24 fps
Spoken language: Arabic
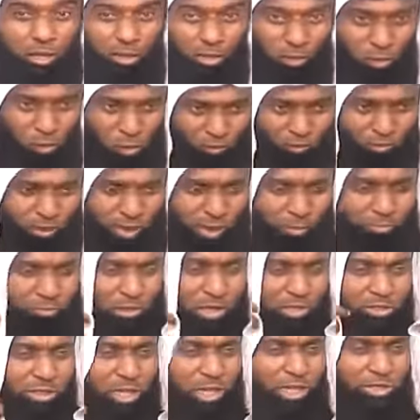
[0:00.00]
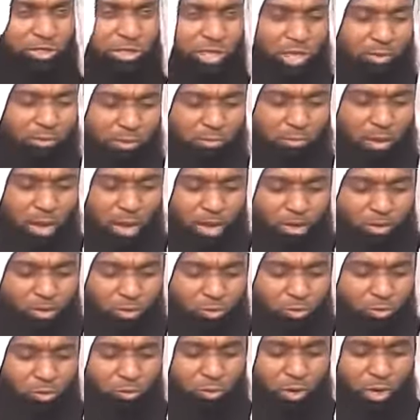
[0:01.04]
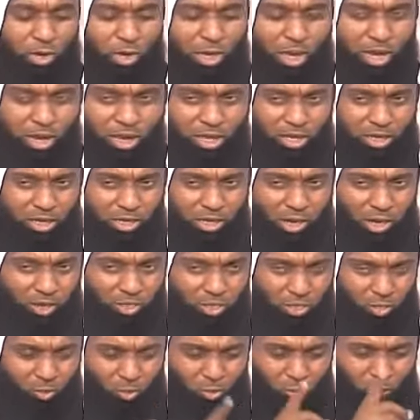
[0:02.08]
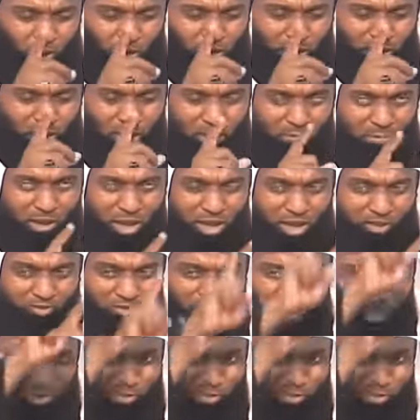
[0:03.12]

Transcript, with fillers: يقول فلما جلس الامام مالك يقول والله اني انظر اليه ما رفع